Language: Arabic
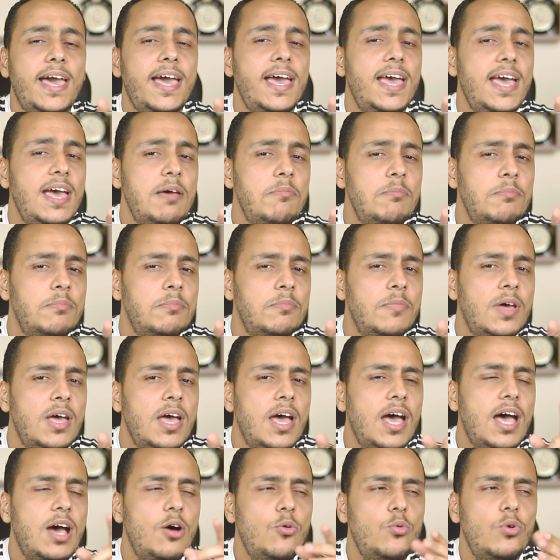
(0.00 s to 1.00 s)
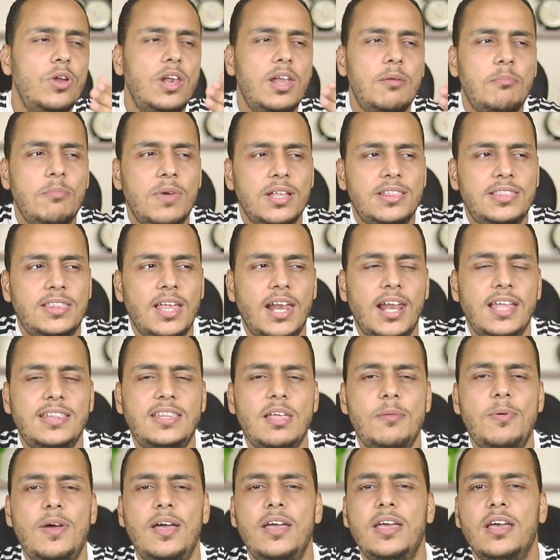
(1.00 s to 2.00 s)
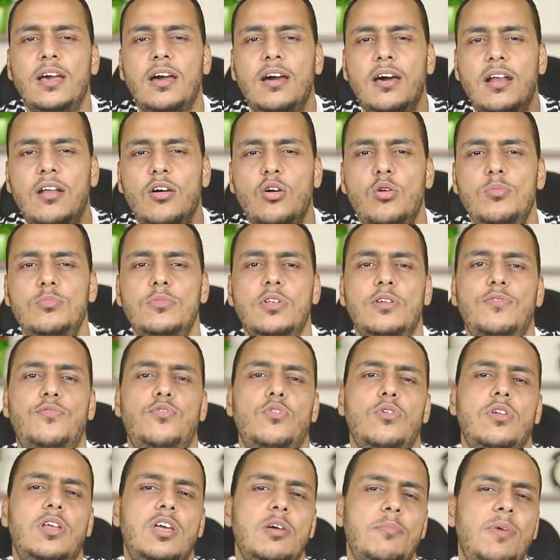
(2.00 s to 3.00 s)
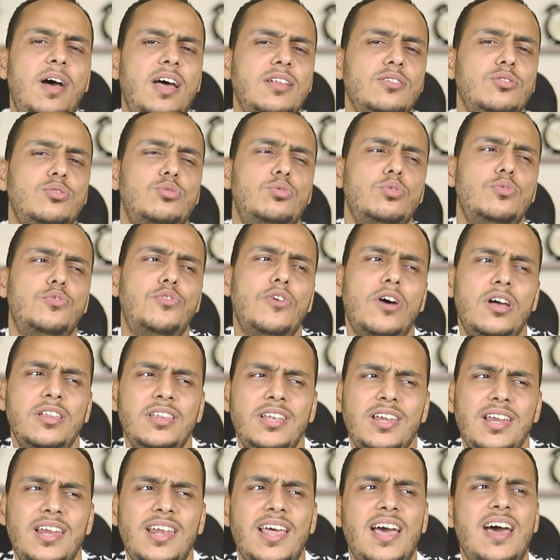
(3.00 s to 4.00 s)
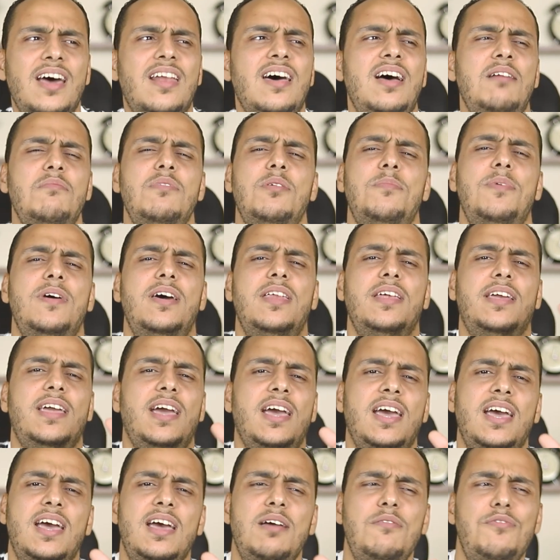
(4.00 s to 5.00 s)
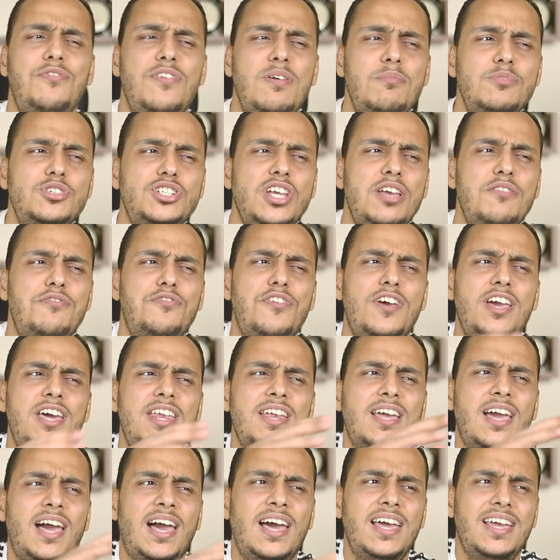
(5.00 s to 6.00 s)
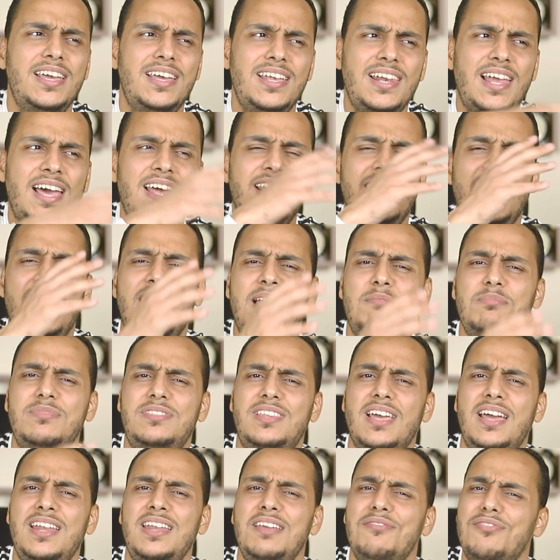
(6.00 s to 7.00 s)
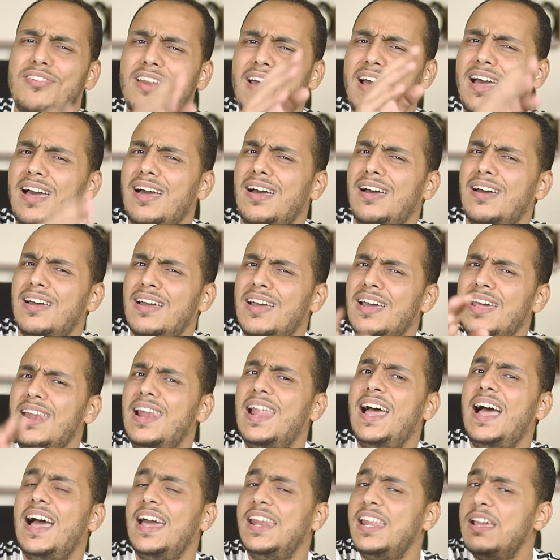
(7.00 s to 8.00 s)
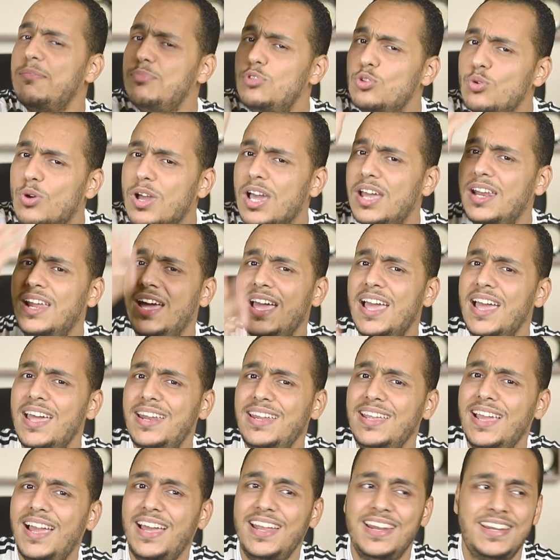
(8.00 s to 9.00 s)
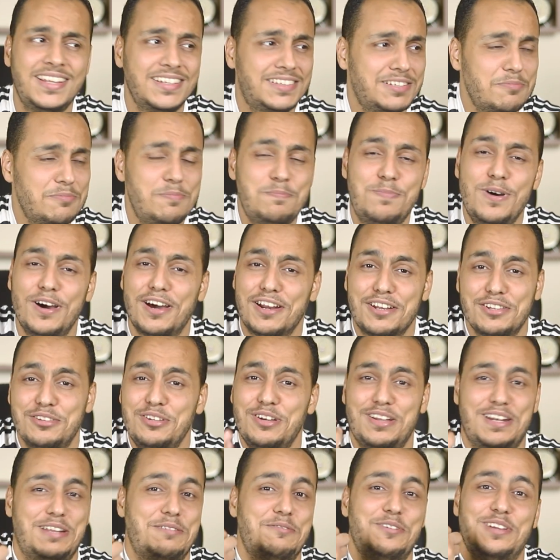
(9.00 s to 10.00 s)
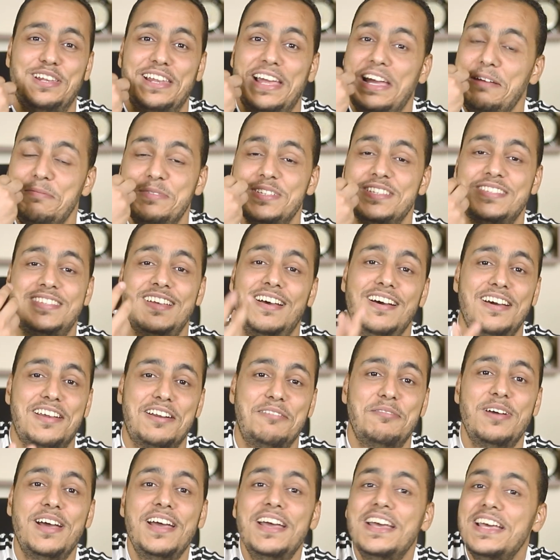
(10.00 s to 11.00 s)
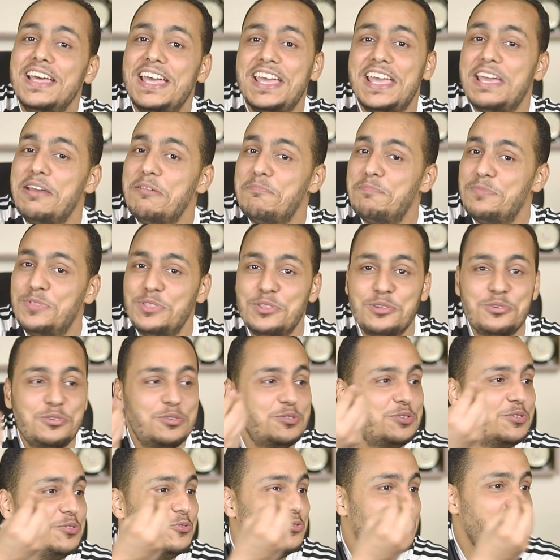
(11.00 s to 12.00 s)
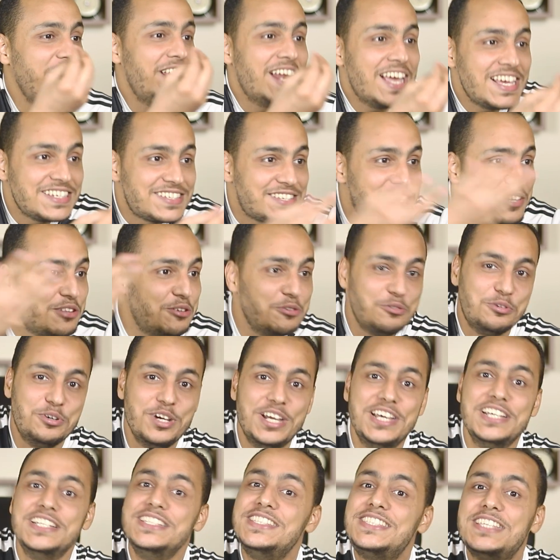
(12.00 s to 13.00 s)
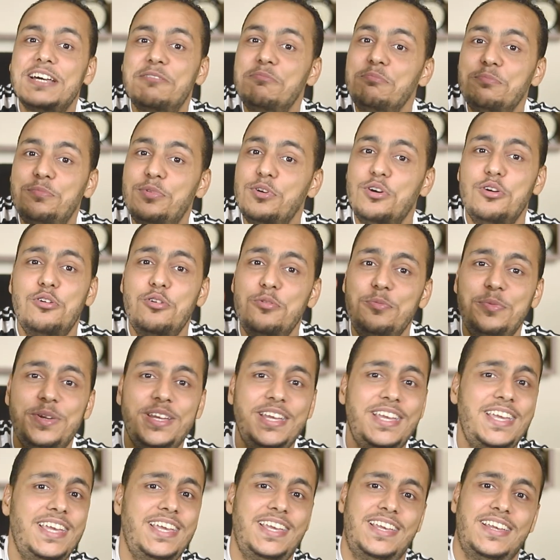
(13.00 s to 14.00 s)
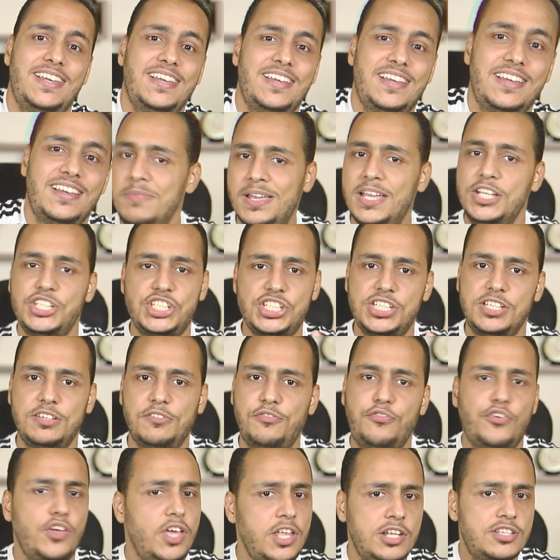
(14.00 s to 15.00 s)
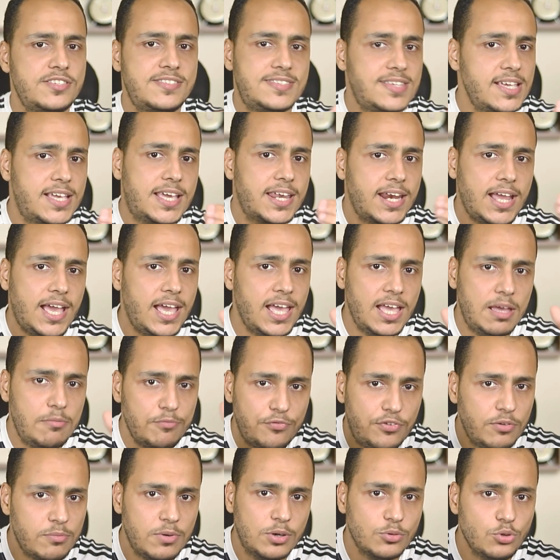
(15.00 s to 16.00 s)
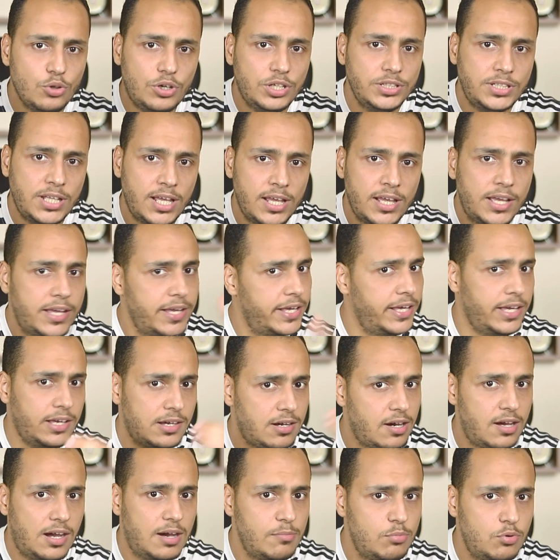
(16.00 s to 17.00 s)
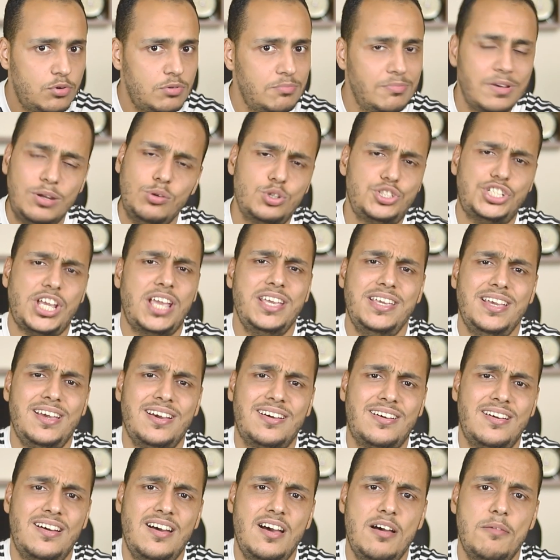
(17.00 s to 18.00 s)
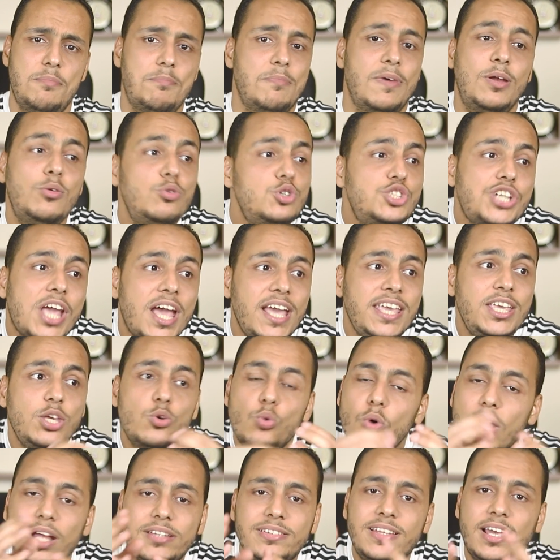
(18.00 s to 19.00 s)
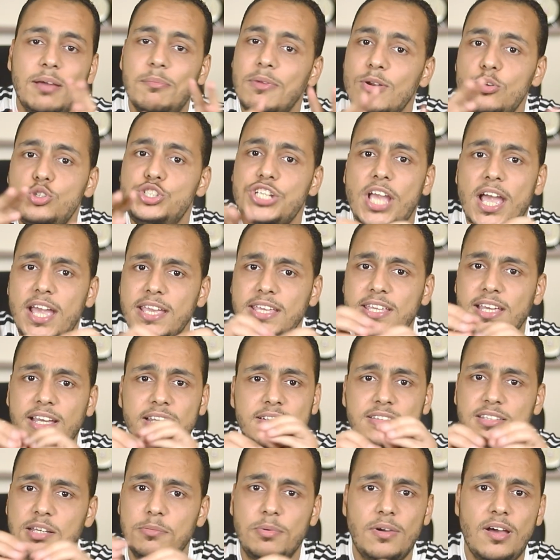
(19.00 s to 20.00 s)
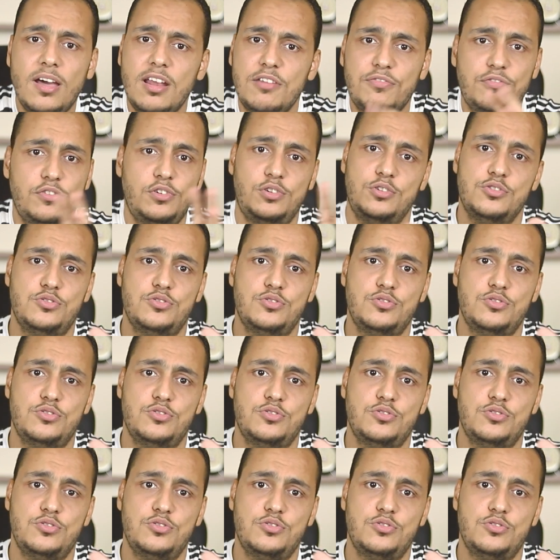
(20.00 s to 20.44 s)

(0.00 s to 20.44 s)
حام اول لما الثلاثه بقى ايه خرجوا من الفلك بعد الطوفان الاله راح مبارك حام فمش هينفع يرجع يلعن حام تاني فراح لعن ابنه كنعان يعني طب برضه انا والله مستغرب ابنه ونسله ذنبهم ايه ماشي فين ذكر حام في الموضوع ده اعقابه ملوش اي عقاب ملوش اي وضع ملوش اي اعتبار في